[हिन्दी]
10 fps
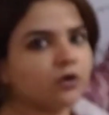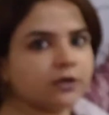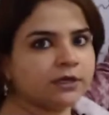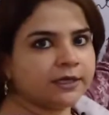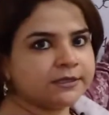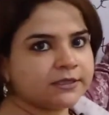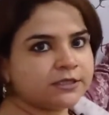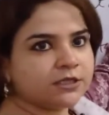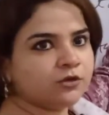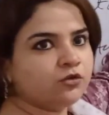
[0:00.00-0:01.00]

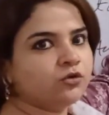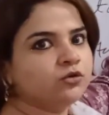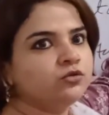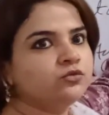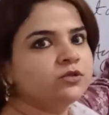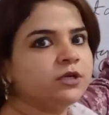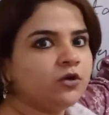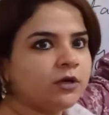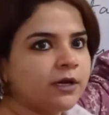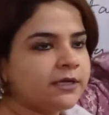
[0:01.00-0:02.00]
ऑर्गेनाइजेशन को दूसरी
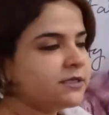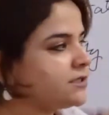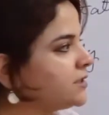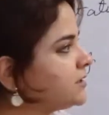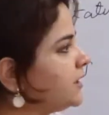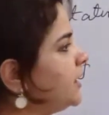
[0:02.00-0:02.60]
ऑर्गेनाइजेशन से